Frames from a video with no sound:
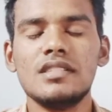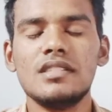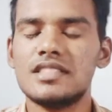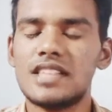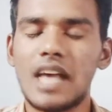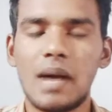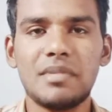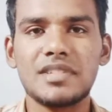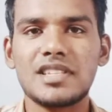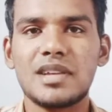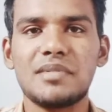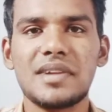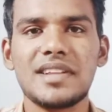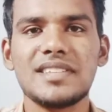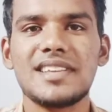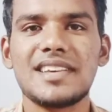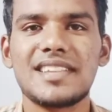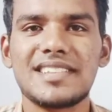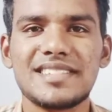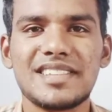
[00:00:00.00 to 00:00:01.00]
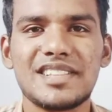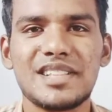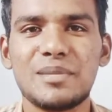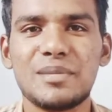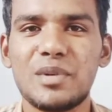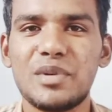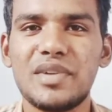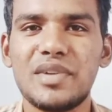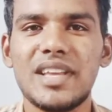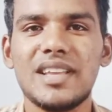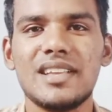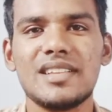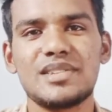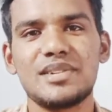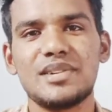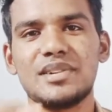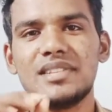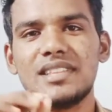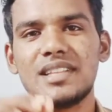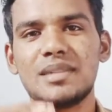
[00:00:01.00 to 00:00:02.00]
செம சர்ப்ரைஸாக இருந்துச்சு இந்த மூவி ஸோ
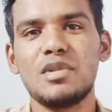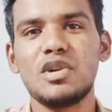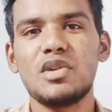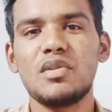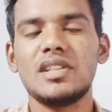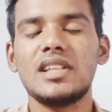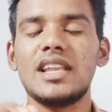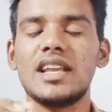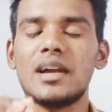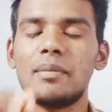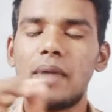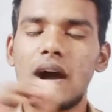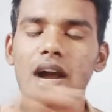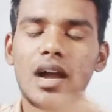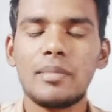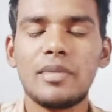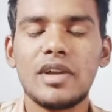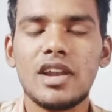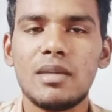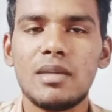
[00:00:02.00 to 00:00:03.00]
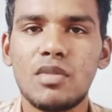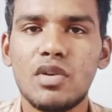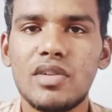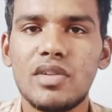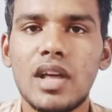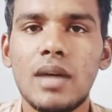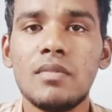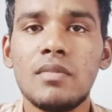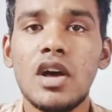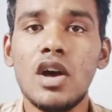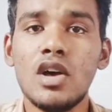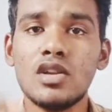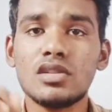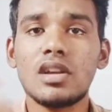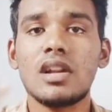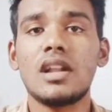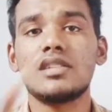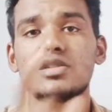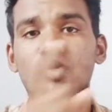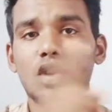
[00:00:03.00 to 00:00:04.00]
இந்த மூவி வந்து நீங்கள் பார்க்க வேண்டிய மூவி தான் ஸோ
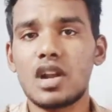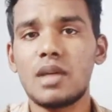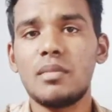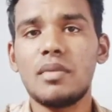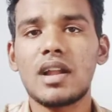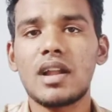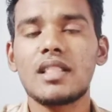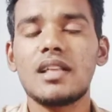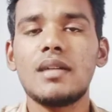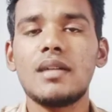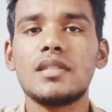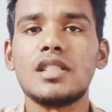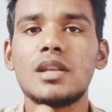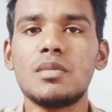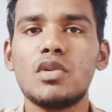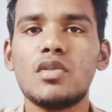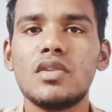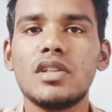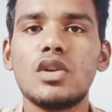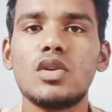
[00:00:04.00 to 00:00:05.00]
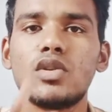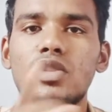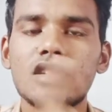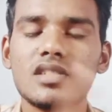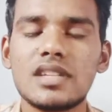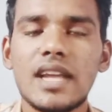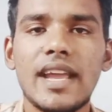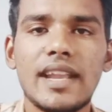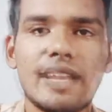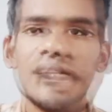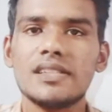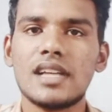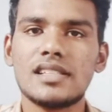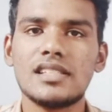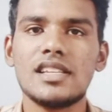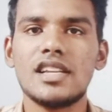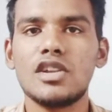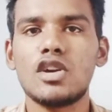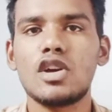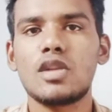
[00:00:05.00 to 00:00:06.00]
நான் சொன்ன மாதிரி தான் இந்த மூவி வந்து டூ தௌசண்ட் எயிட்
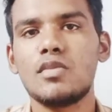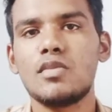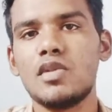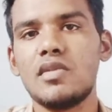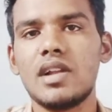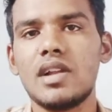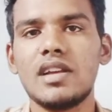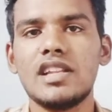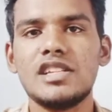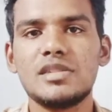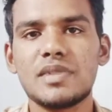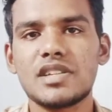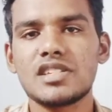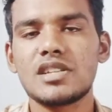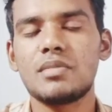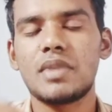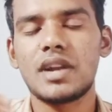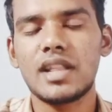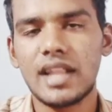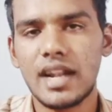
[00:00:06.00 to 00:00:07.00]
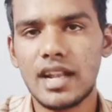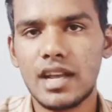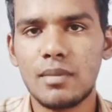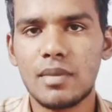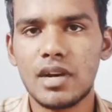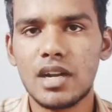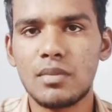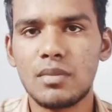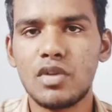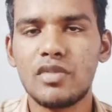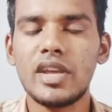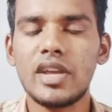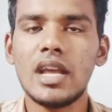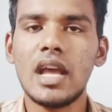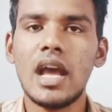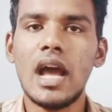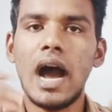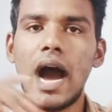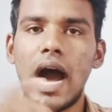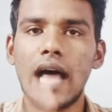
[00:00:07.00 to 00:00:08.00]
சர்ச்சிங் ஒரு மூவி நான் இன்ஸ்பிரேஷன் பண்ணி எடுக்கப்பட்ட மூவி
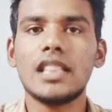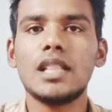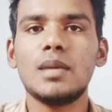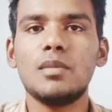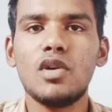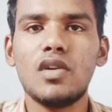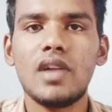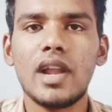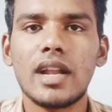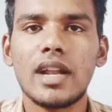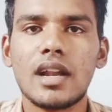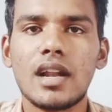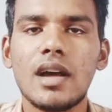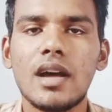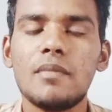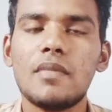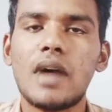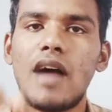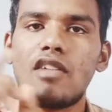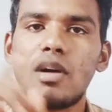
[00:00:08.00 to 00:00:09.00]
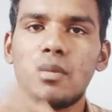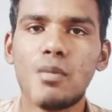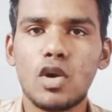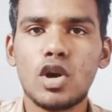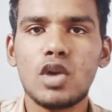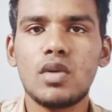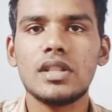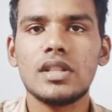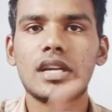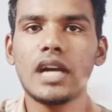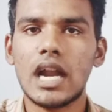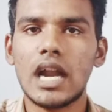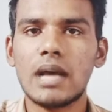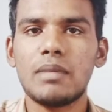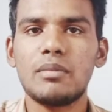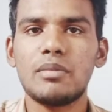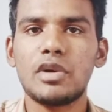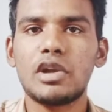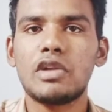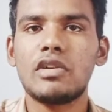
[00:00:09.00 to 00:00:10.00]
அந்த மூவியில் என்னென்னா அவங்க பொண்ணு வந்து
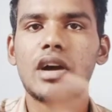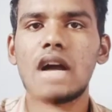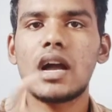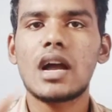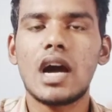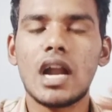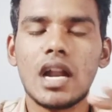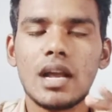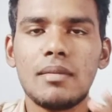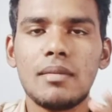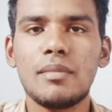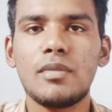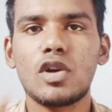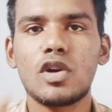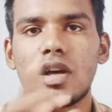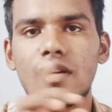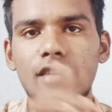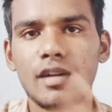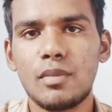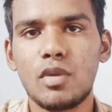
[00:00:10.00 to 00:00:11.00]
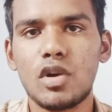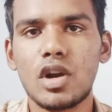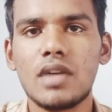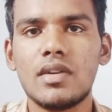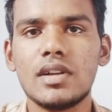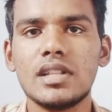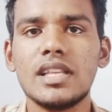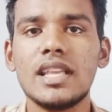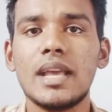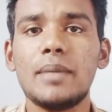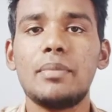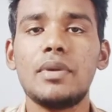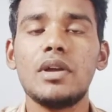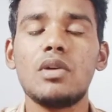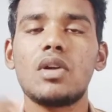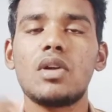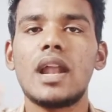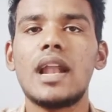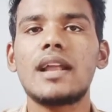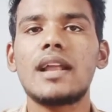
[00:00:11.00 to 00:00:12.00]
காணாமல் போயிடுவாங்க காணாமல் போன அவங்க பொண்ணை வந்து எப்படி
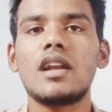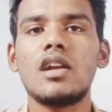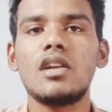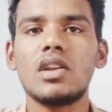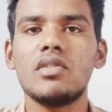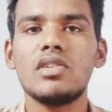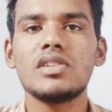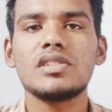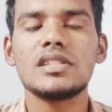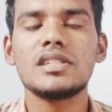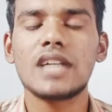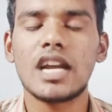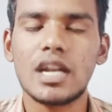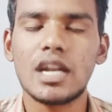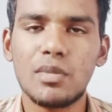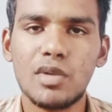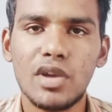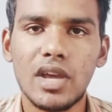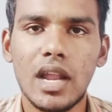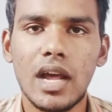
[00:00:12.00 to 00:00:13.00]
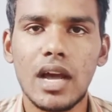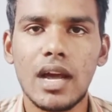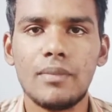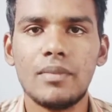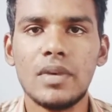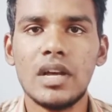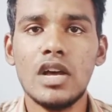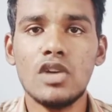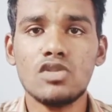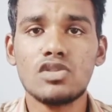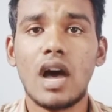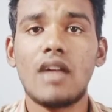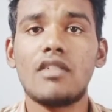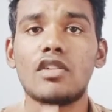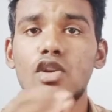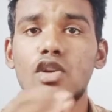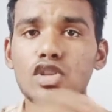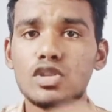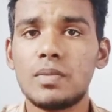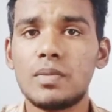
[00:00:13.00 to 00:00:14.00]
ஒரு எலக்ட்ரானிக் டிவைஸ் வச்சு கண்டுபிடிக்கிறாங்க ஸோ அவங்க
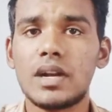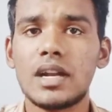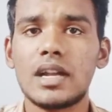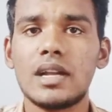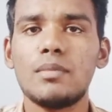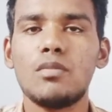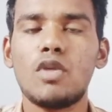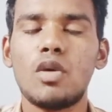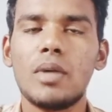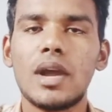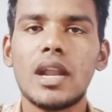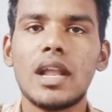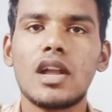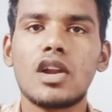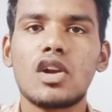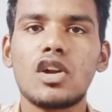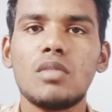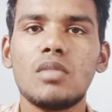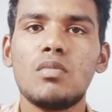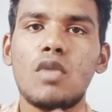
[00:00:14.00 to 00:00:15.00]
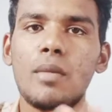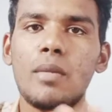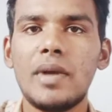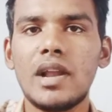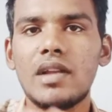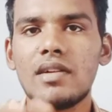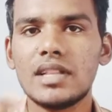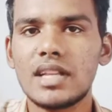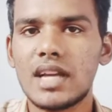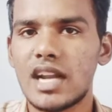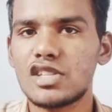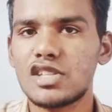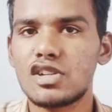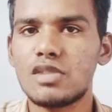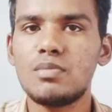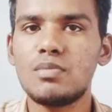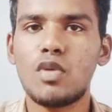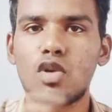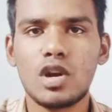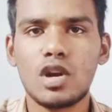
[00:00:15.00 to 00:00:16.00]
யூஸ் பண்ண மொபைலாக இருக்கட்டும் மொபைல் வந்து
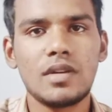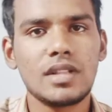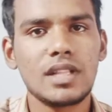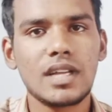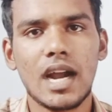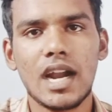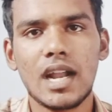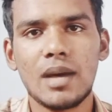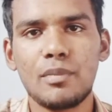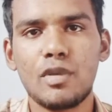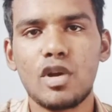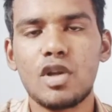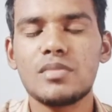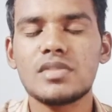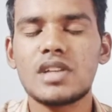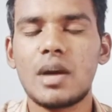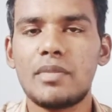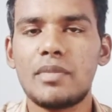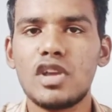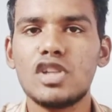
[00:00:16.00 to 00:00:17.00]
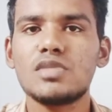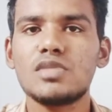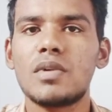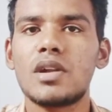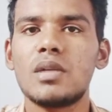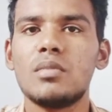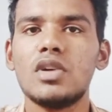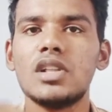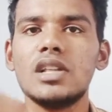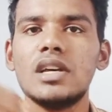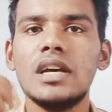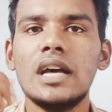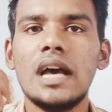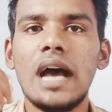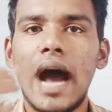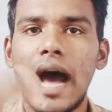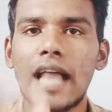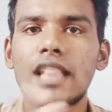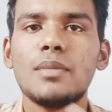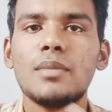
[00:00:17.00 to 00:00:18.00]
கிடச்சிரும் பொண்ணு வந்து காணாமல் போயிடும் ஸோ அப்படி யூஸ் பண்ணும்போது
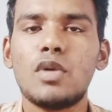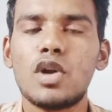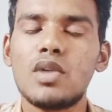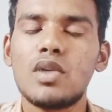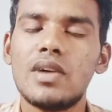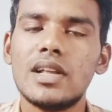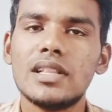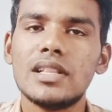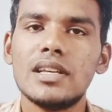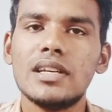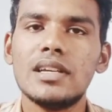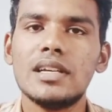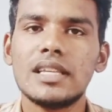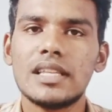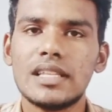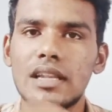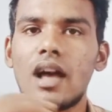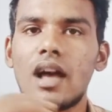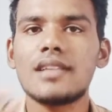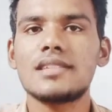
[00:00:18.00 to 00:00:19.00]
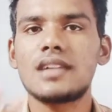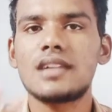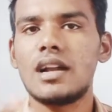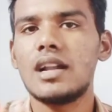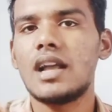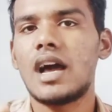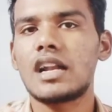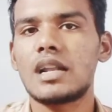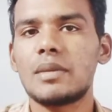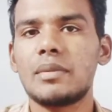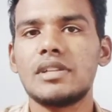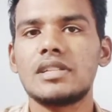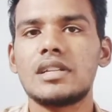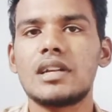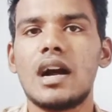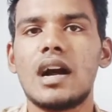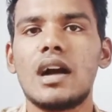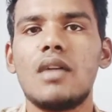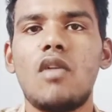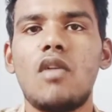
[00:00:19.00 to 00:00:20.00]
அந்த பொண்ணு வந்து லாஸ்ட் கால் ஆட்டை பேசியிருக்காங்க